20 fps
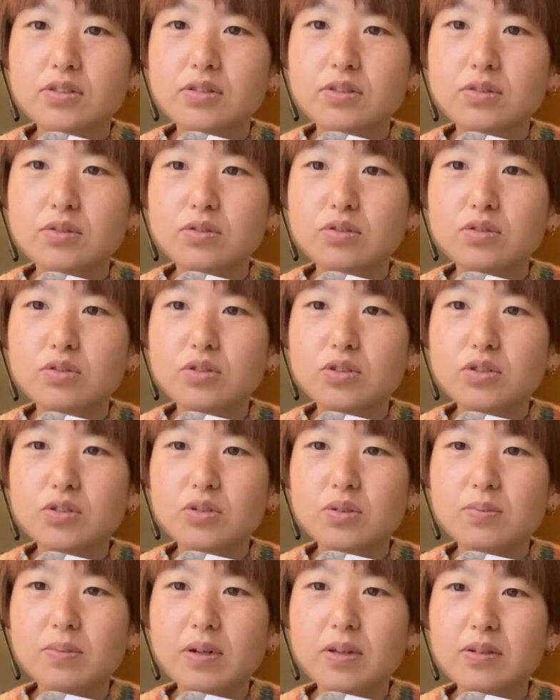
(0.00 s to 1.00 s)
うんちょっ
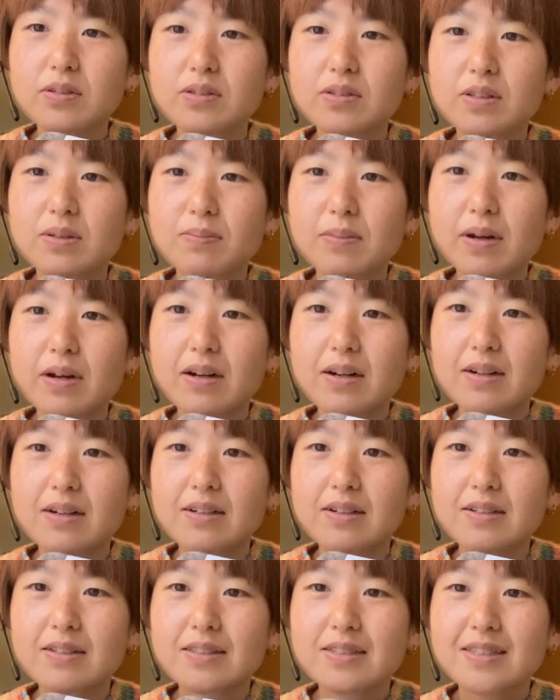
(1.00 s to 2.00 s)
と迷って
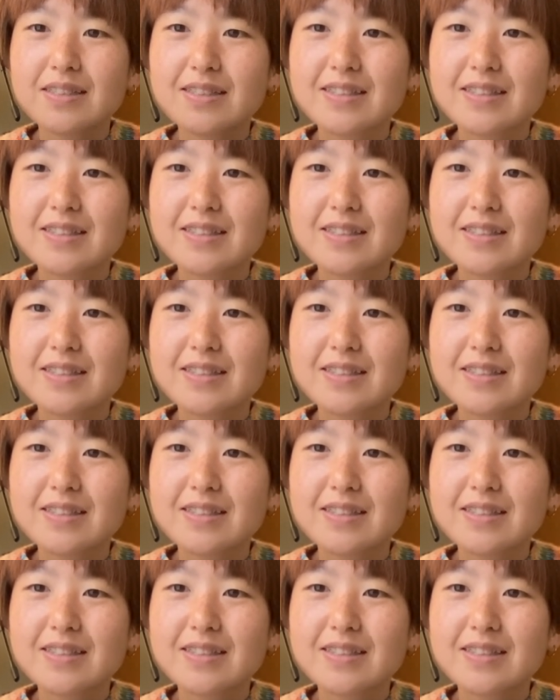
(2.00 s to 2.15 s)
ます